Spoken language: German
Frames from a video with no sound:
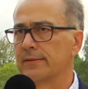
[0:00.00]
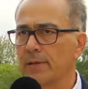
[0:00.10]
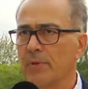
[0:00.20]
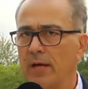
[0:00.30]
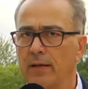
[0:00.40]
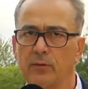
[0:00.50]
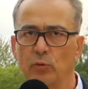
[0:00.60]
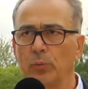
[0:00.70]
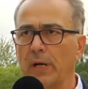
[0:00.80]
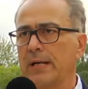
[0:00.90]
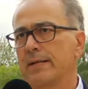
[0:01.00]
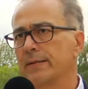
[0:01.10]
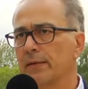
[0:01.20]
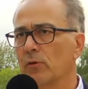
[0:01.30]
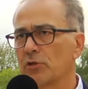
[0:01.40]
Thema überall
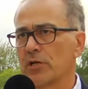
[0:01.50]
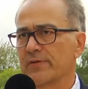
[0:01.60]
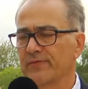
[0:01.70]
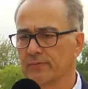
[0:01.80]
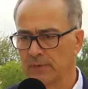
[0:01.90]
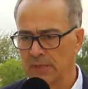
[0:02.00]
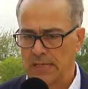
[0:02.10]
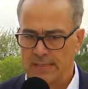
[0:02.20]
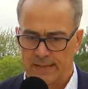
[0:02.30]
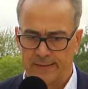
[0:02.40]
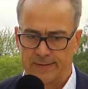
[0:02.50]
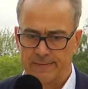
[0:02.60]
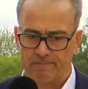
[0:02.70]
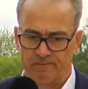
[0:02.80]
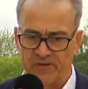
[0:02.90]
in den Ortschaften.
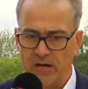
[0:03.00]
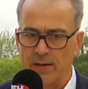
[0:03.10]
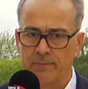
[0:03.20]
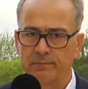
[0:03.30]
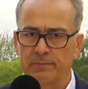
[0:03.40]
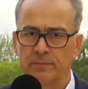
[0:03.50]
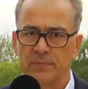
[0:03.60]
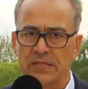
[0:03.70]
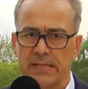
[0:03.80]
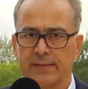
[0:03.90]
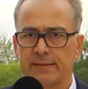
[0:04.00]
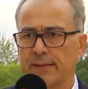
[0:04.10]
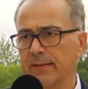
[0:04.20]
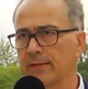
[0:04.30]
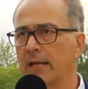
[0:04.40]
Ähm, wir haben seit
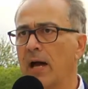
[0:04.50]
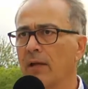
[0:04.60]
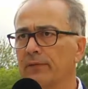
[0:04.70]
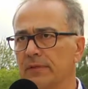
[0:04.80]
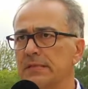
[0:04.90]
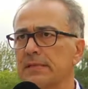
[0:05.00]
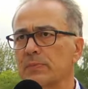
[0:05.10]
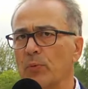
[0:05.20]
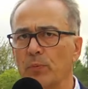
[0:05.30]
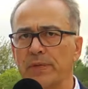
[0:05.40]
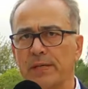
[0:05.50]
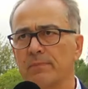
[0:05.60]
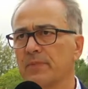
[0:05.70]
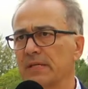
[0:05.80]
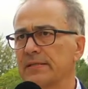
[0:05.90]
Jahren dieses
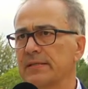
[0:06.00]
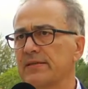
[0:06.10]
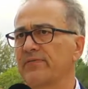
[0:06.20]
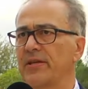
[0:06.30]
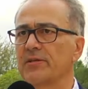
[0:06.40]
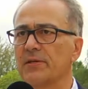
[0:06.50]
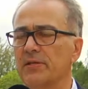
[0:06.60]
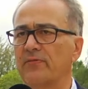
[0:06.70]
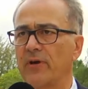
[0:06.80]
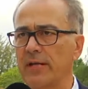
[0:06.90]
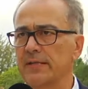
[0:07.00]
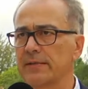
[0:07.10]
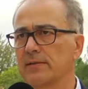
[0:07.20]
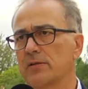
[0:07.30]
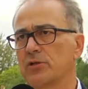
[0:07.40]
Problem, dass diese Flächen nicht frei
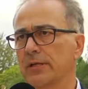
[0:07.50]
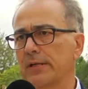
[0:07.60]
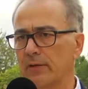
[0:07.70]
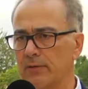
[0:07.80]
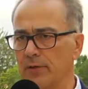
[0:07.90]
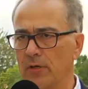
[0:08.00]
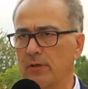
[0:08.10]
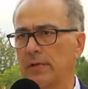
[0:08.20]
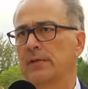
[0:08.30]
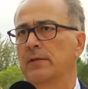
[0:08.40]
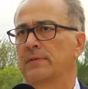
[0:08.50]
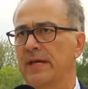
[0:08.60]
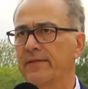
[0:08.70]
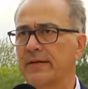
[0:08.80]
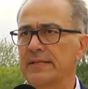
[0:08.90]
sind. Da stehen auch noch äh,
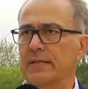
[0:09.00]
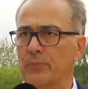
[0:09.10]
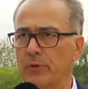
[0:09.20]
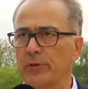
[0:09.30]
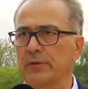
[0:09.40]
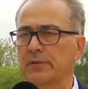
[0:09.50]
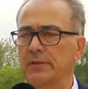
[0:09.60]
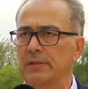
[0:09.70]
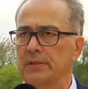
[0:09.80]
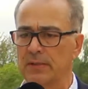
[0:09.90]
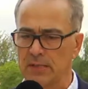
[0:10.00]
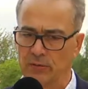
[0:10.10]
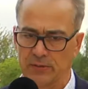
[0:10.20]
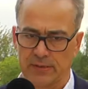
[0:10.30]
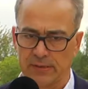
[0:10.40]
teilweise Gebäude, die
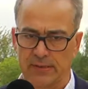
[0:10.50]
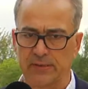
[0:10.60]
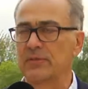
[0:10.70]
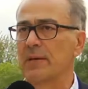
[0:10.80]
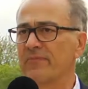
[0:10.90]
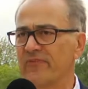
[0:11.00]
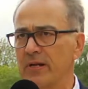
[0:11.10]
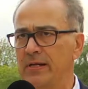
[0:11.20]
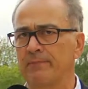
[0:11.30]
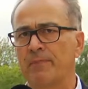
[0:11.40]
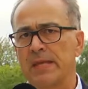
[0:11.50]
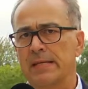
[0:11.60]
dort äh, zusammenfallen.